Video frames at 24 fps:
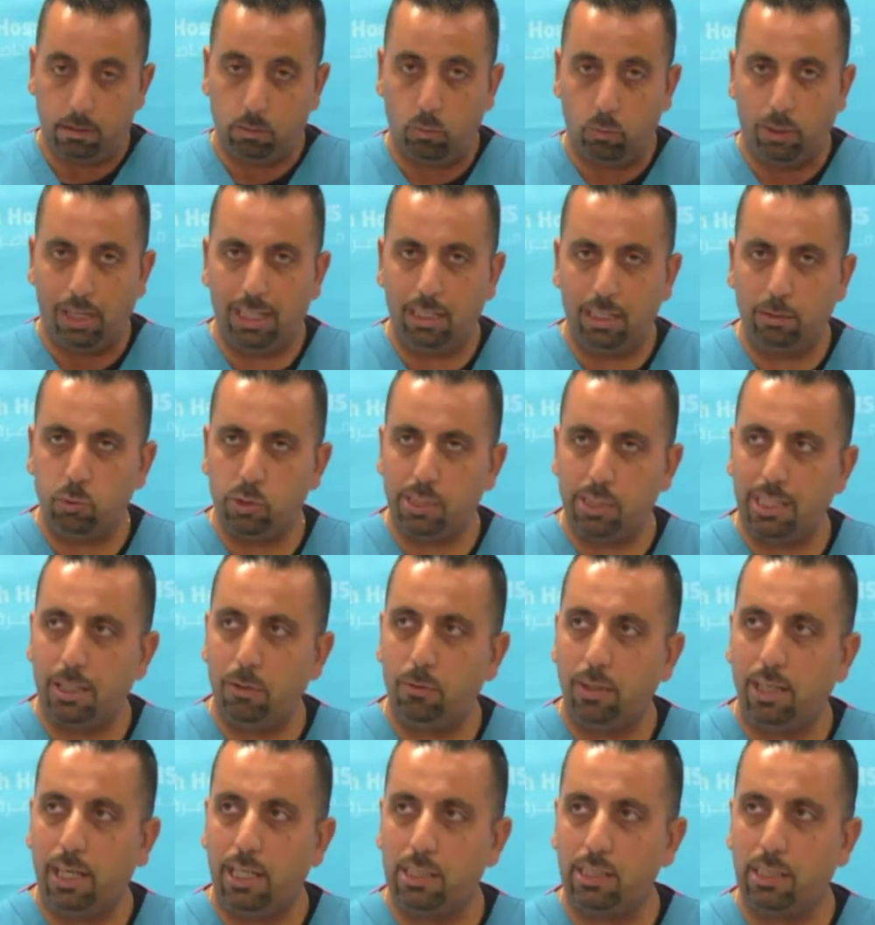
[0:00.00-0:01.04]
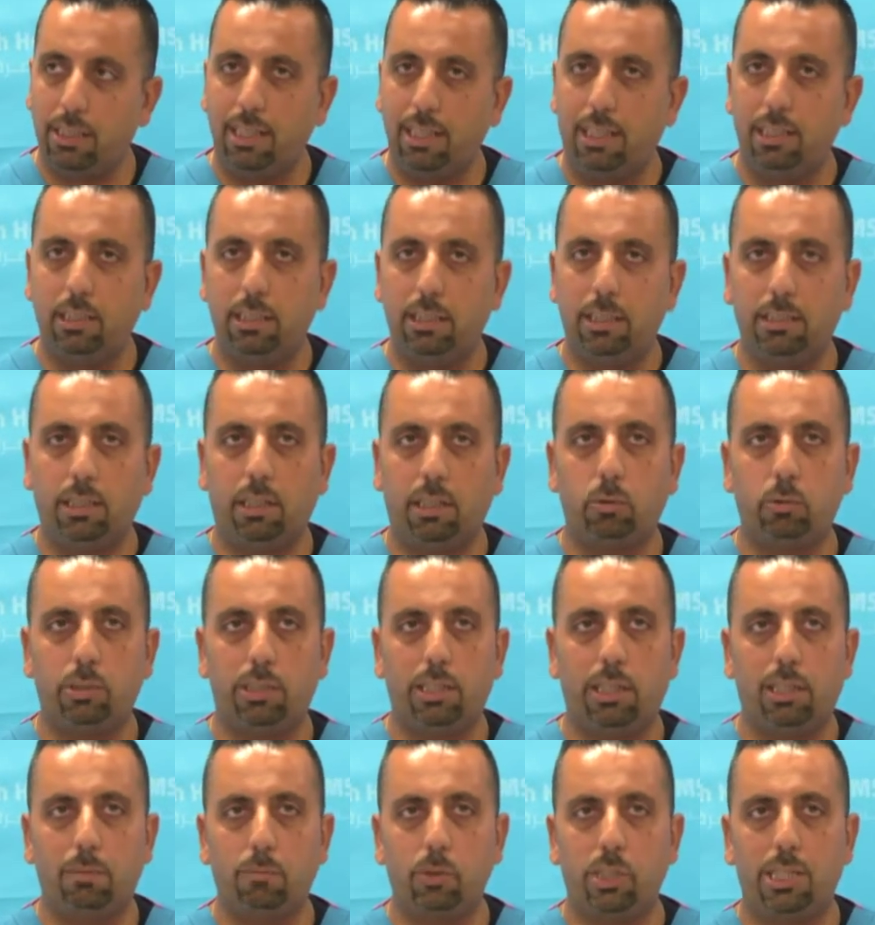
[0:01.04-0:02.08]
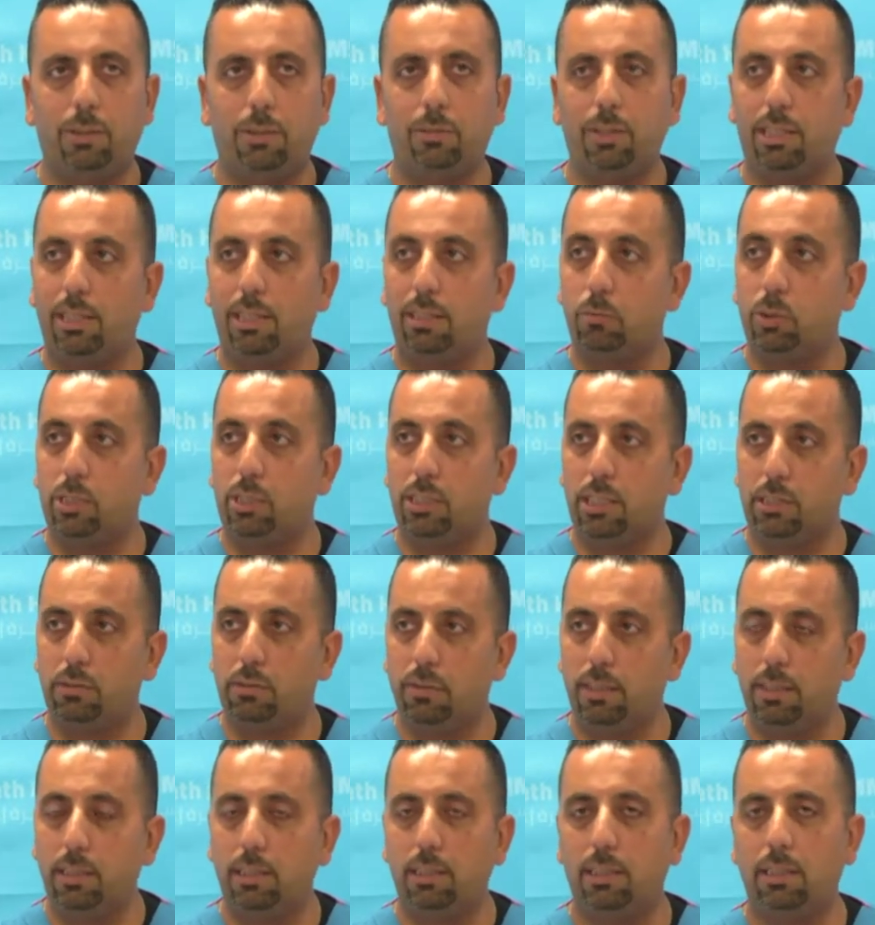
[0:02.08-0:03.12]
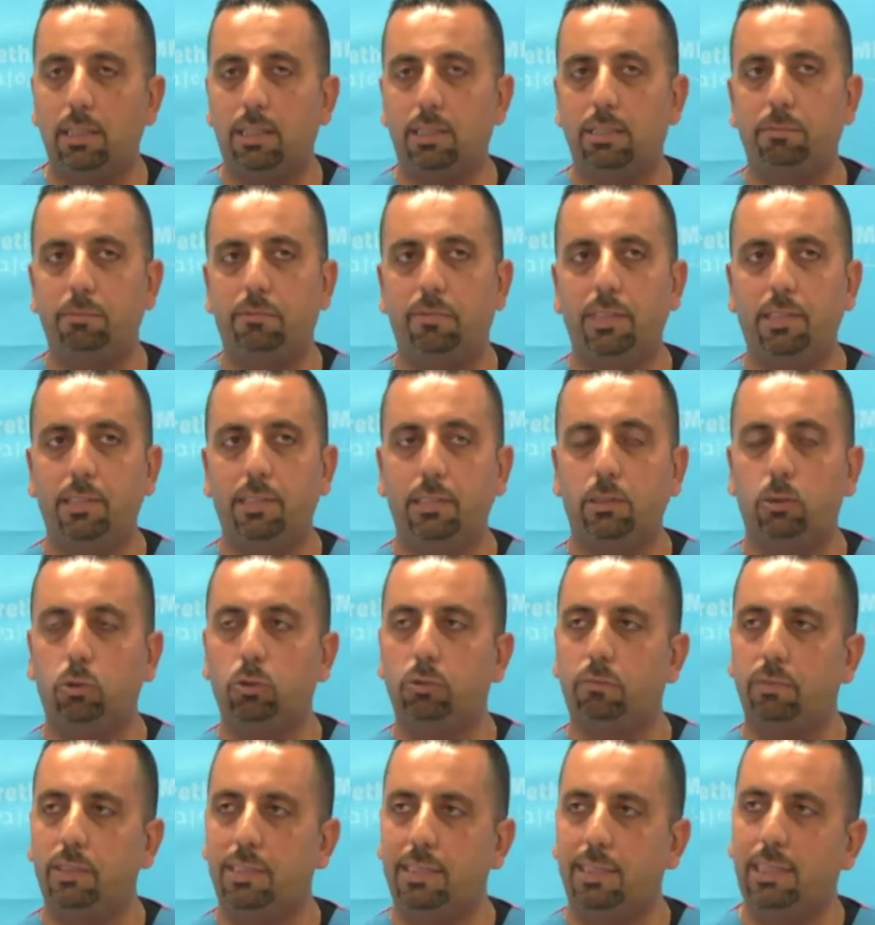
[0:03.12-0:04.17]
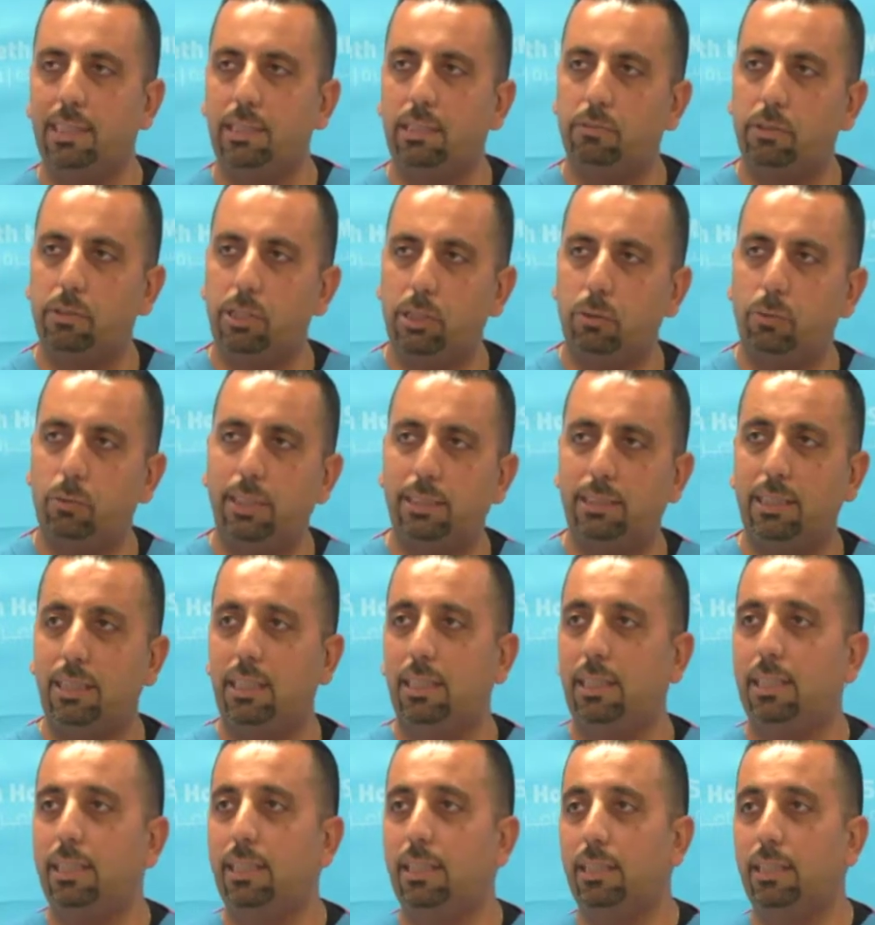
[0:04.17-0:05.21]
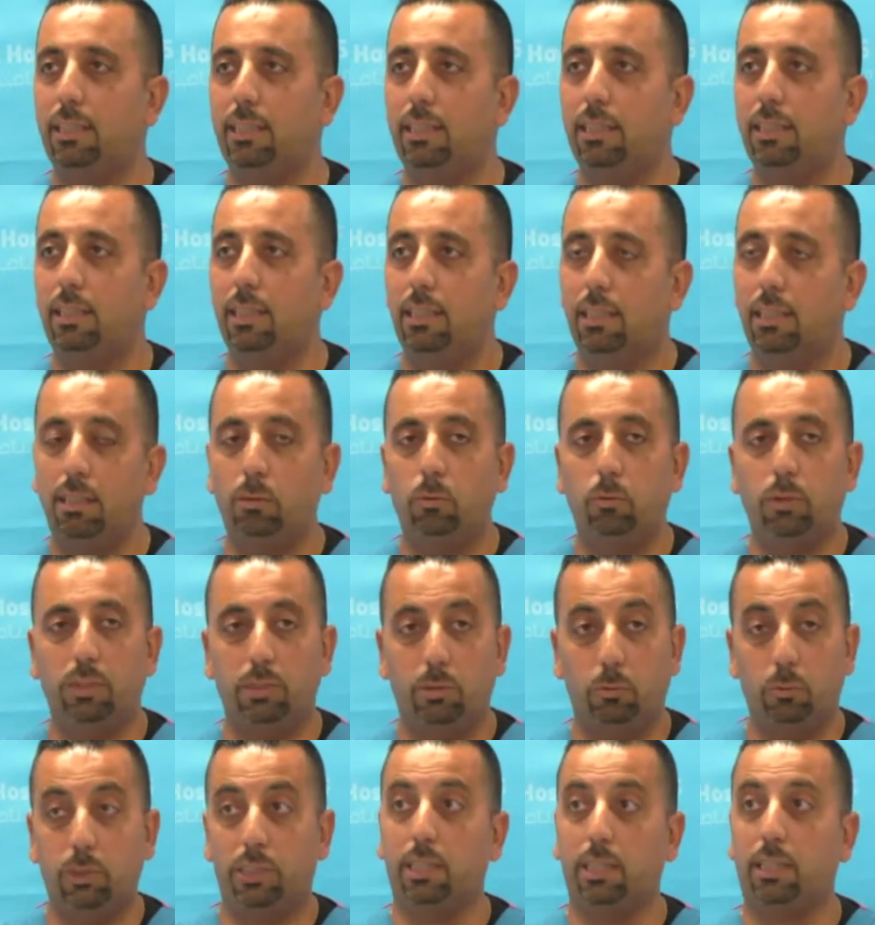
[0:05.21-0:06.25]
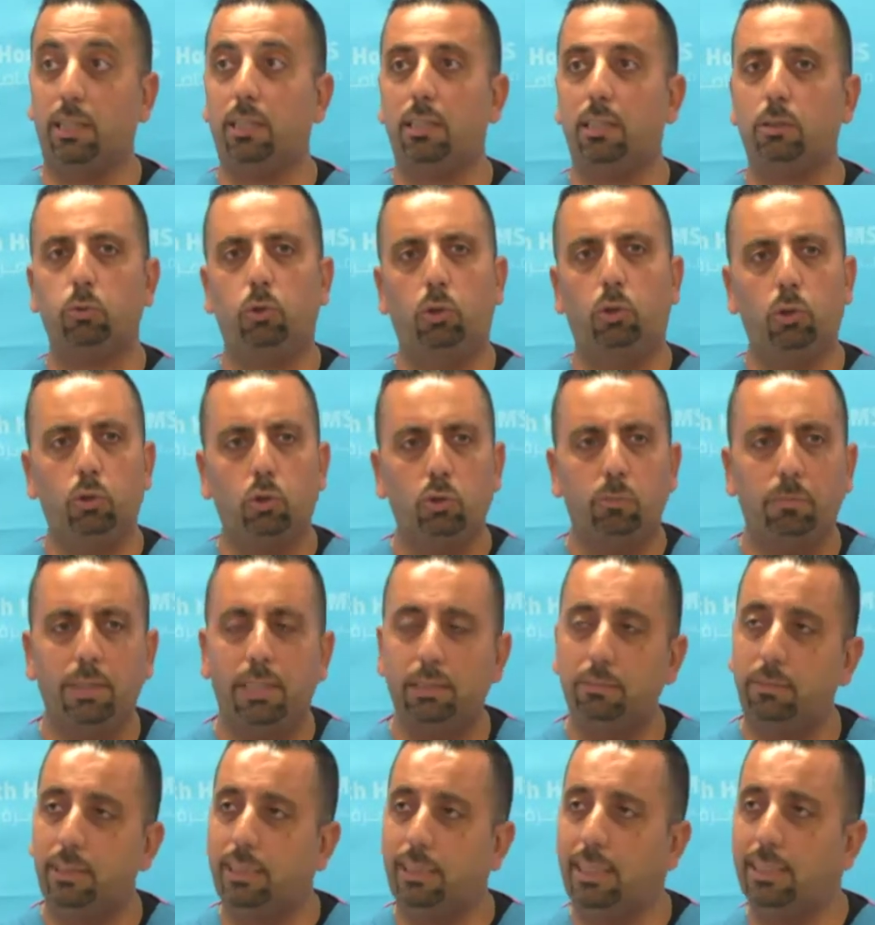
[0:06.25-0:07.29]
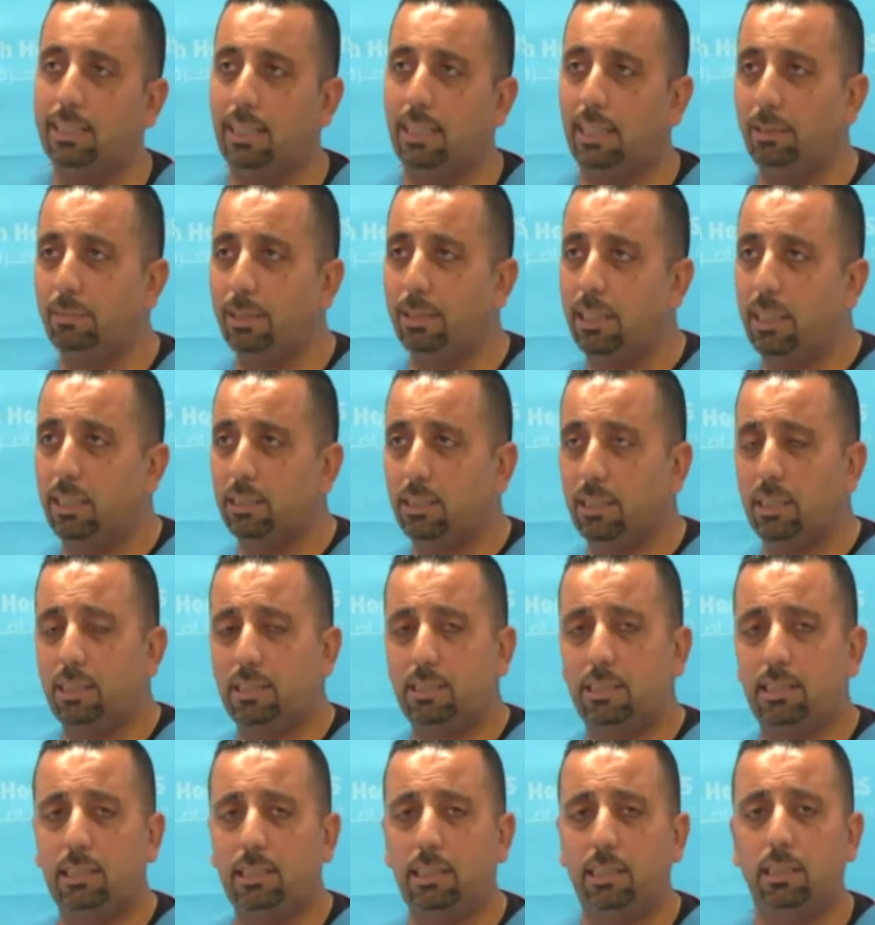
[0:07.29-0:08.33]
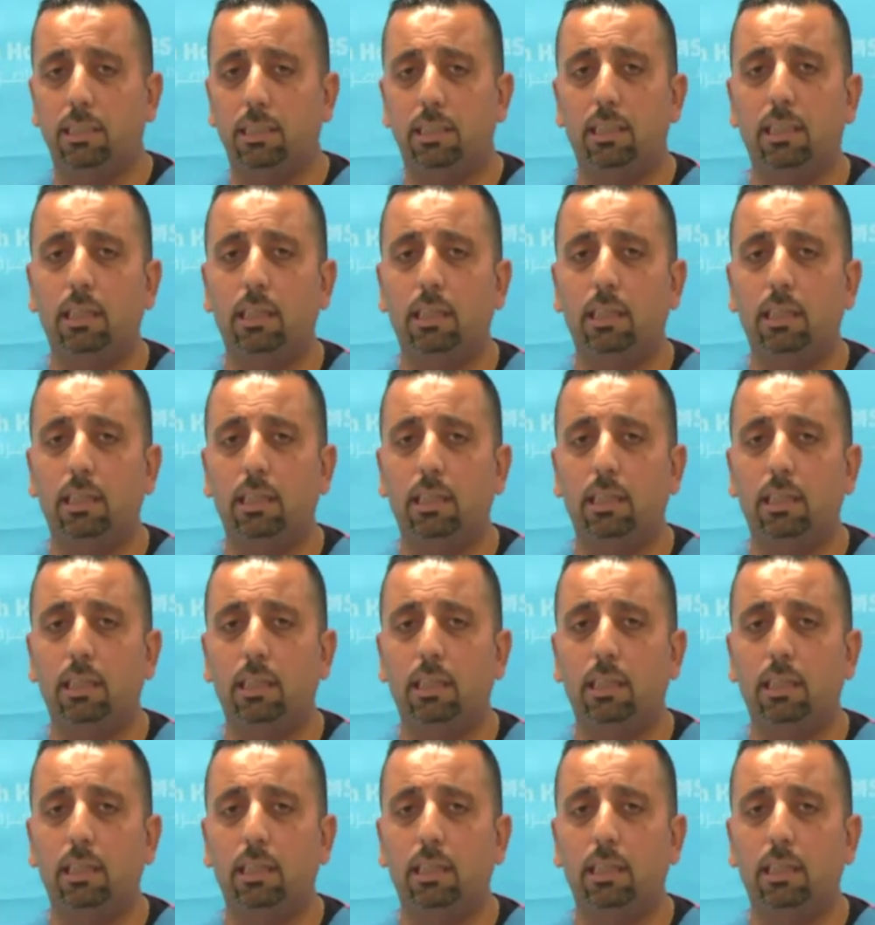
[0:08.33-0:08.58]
وهي المساواة عشان احنا نقدر نوصل لمساواة للمستشفى لازم في يكون في سد فجوات اللي هي الوزارات والحكومات فتحتها على مدى عشرات السنين